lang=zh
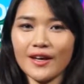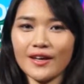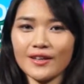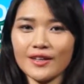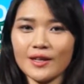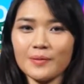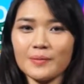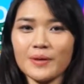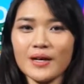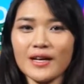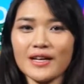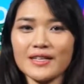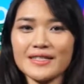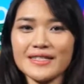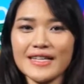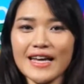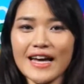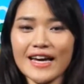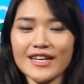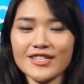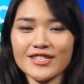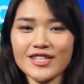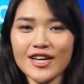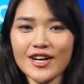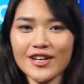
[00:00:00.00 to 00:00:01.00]
那么，
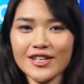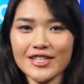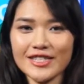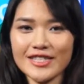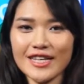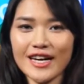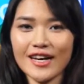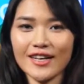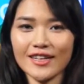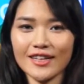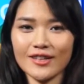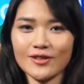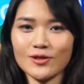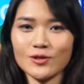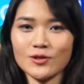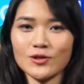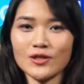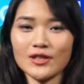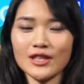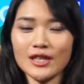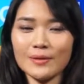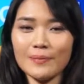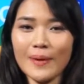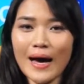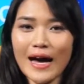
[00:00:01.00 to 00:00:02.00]
在上一讲，也就是
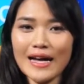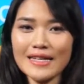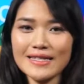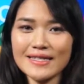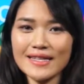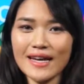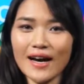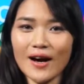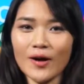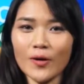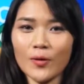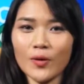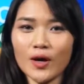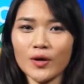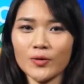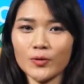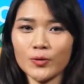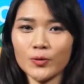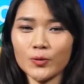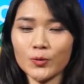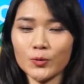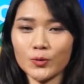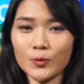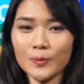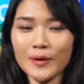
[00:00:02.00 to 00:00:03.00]
第八讲关
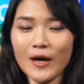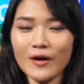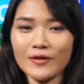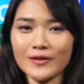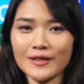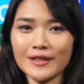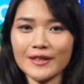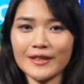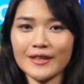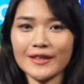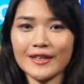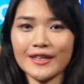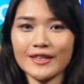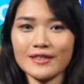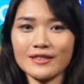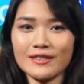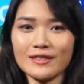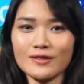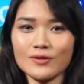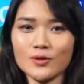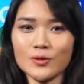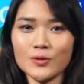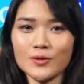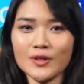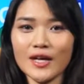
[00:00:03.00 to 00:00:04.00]
于图表题的练
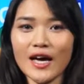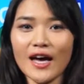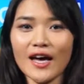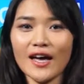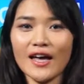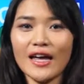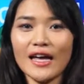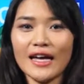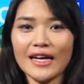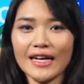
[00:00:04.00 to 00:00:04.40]
习中呢，